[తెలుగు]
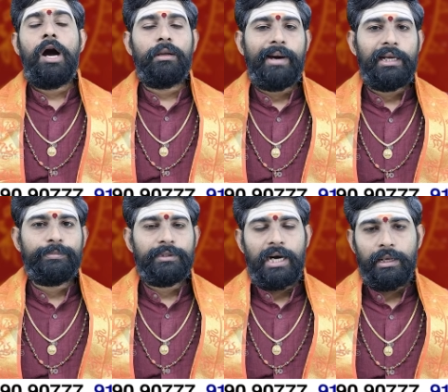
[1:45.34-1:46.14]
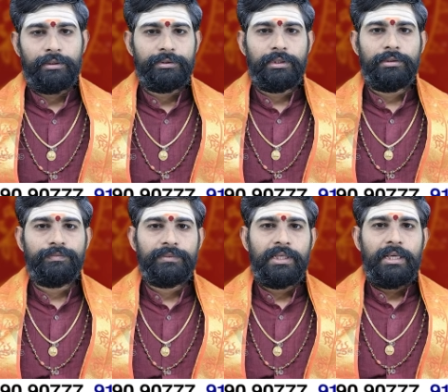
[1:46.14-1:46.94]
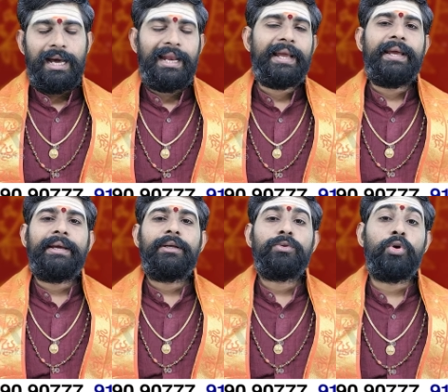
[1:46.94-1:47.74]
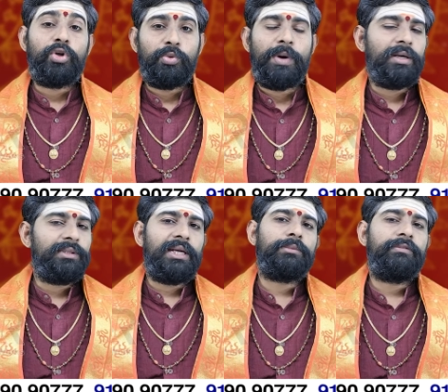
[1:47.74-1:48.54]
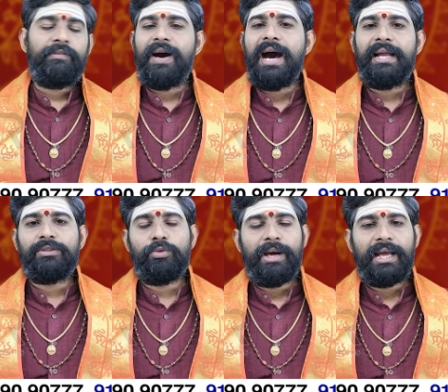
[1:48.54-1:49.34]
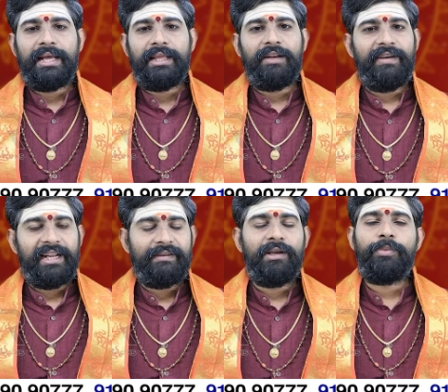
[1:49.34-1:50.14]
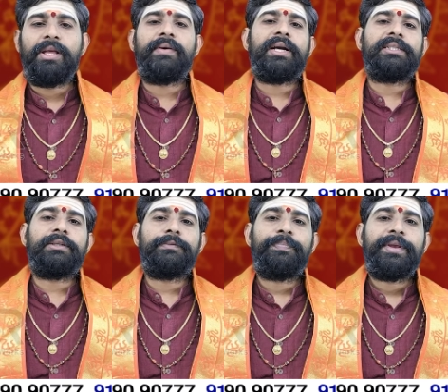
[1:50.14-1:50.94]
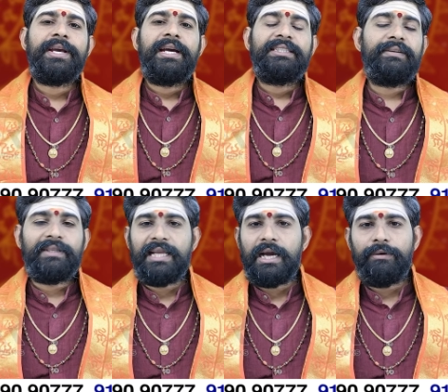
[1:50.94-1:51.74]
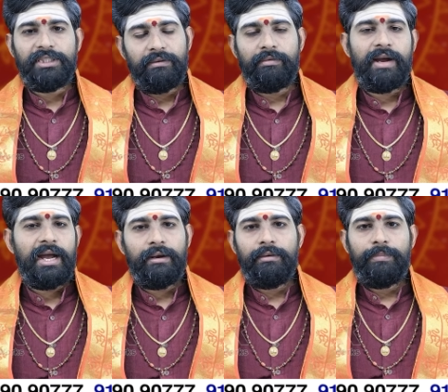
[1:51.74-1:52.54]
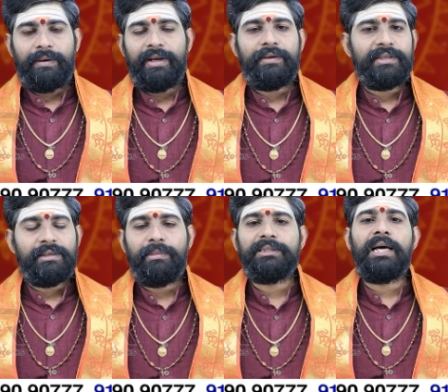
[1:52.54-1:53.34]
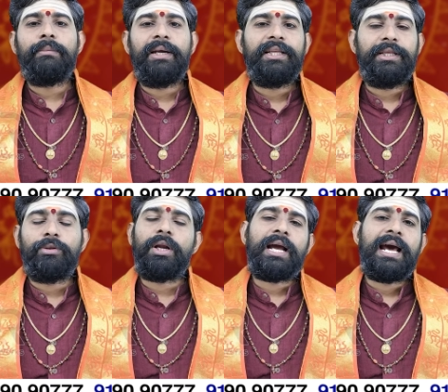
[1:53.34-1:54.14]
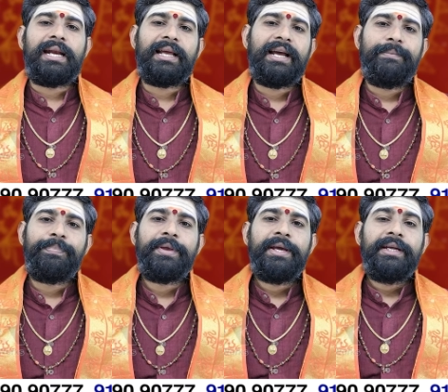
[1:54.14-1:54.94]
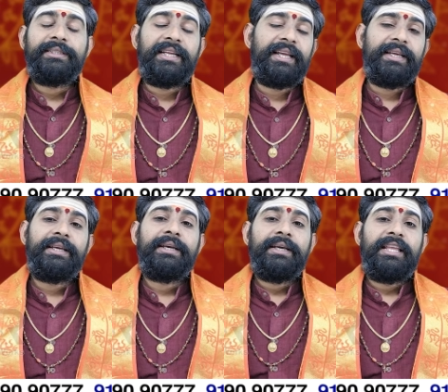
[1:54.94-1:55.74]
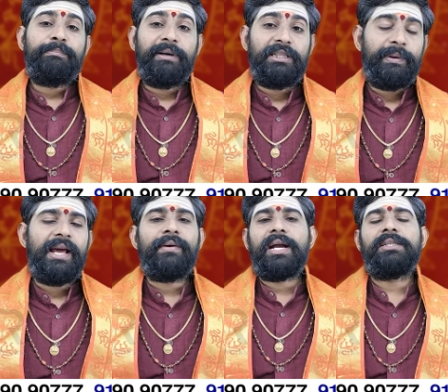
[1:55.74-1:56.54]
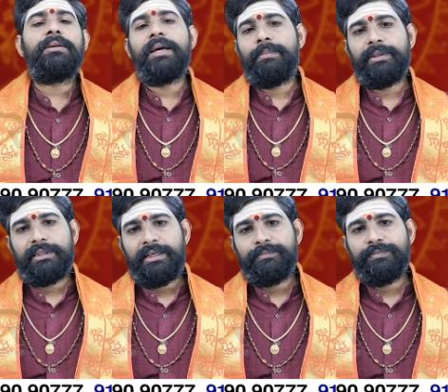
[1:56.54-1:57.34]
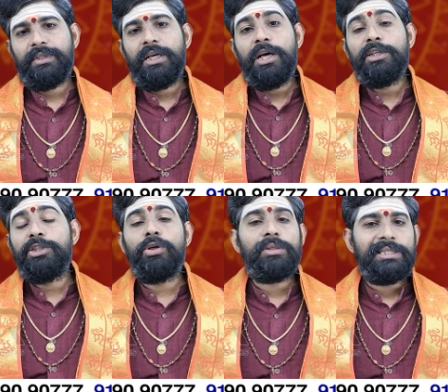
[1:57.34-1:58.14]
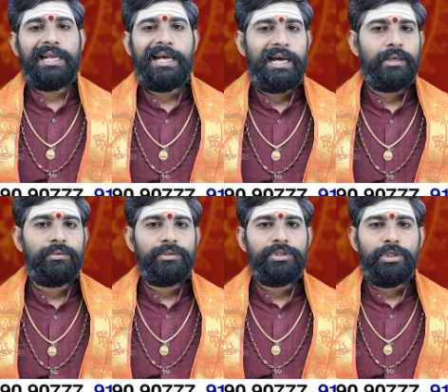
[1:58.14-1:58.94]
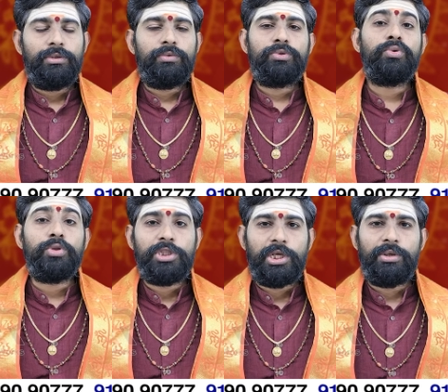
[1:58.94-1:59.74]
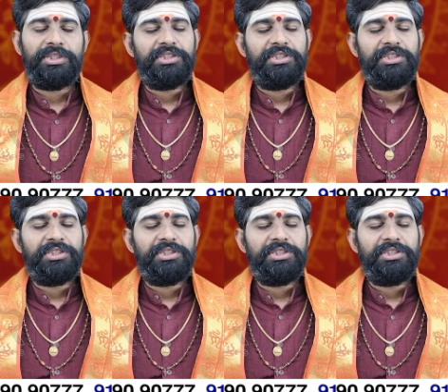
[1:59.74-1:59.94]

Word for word: అనుమానపు ఆలోచనలు అలాగే తొట్టుపాటుతనము వివాహానికి శుభకార్యాలు వెనక్కి వెళ్ళిపోయే అవకాశాలు చివరిదాకా వచ్చిన వివాహ పరమైనటువంటి సంబంధాలు మళ్ళీ ఏదో ఒక కారణంగా తిరిగి ఇబ్బంది పడే అవకాశాలు కనపడతాయి చెడు సలహాలు చెడు సూచనలు